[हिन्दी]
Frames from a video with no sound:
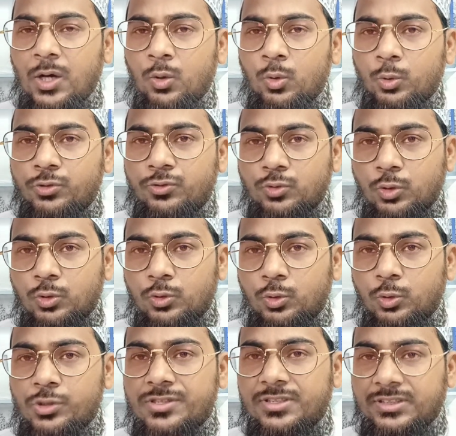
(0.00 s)
और
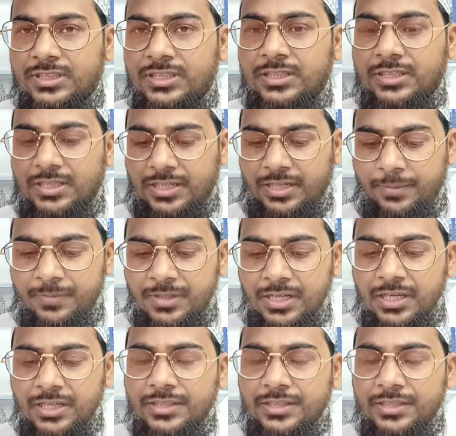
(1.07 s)
उस्तुखदोश तीन ग्राम